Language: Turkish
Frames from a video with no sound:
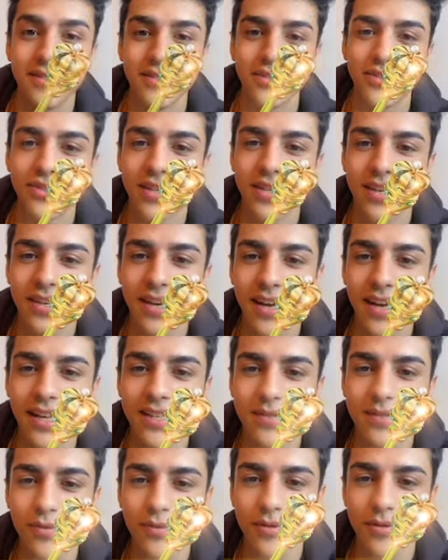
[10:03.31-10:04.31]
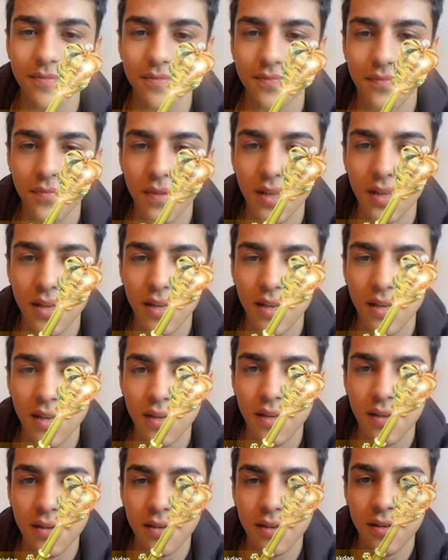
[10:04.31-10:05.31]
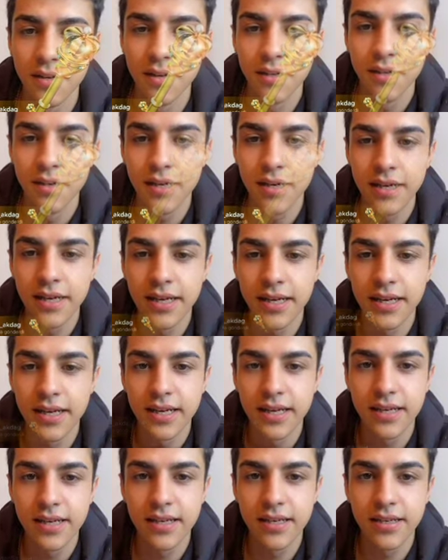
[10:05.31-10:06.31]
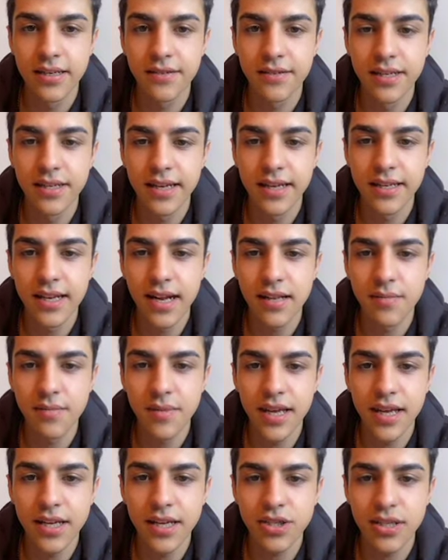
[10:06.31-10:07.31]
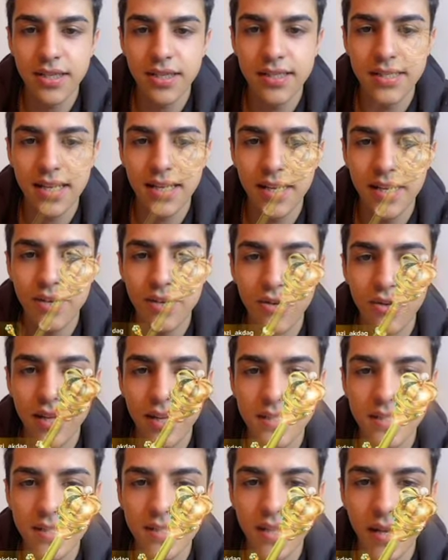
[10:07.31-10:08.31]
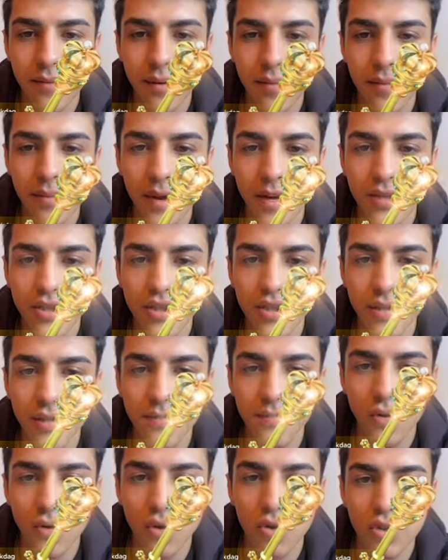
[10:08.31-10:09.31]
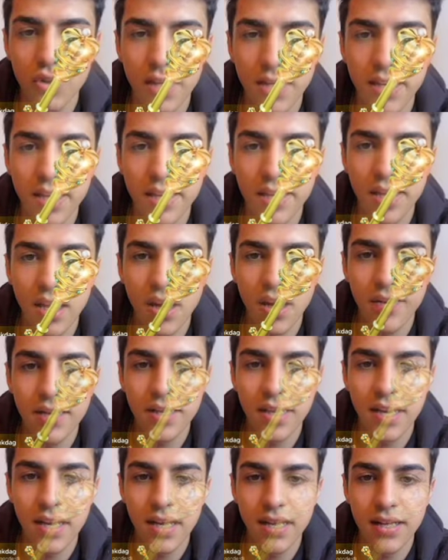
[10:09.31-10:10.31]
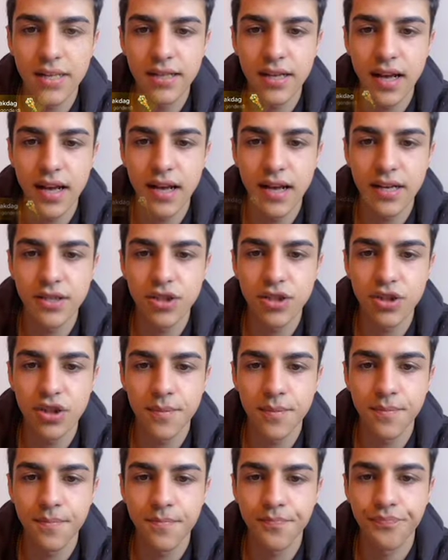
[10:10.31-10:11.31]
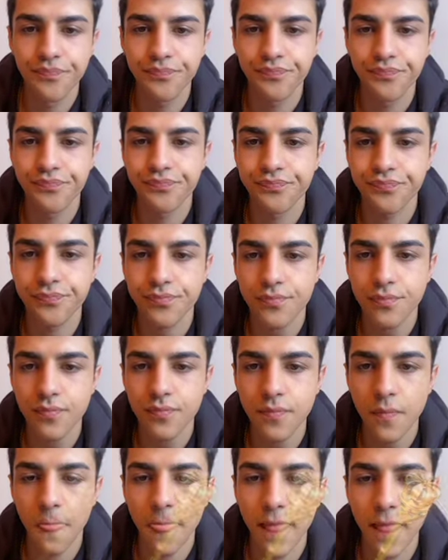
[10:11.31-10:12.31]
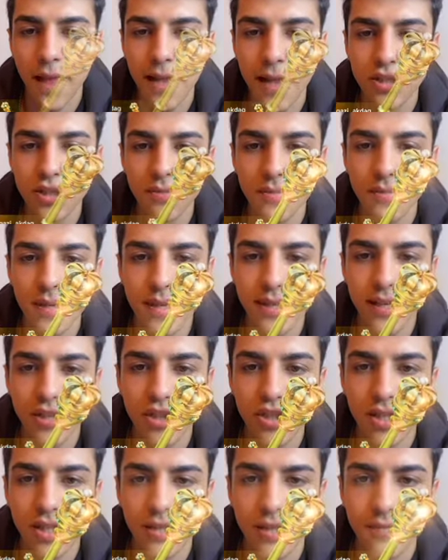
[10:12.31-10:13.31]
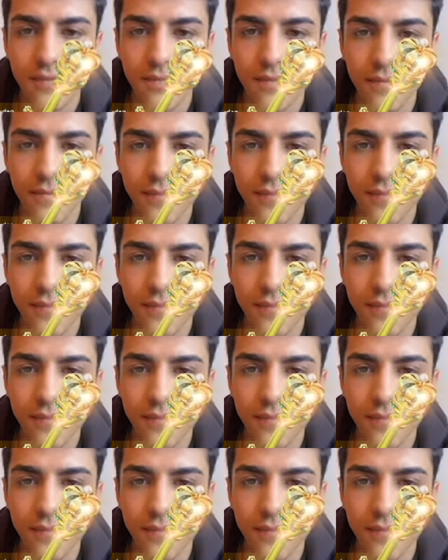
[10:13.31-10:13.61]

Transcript: İşte hayat bu. Ee, yayını almayı açtı insanlar göndersin. Tamam açtım. Ortak yayın davetleri alın. Açtım. Açtım arkadaşlar.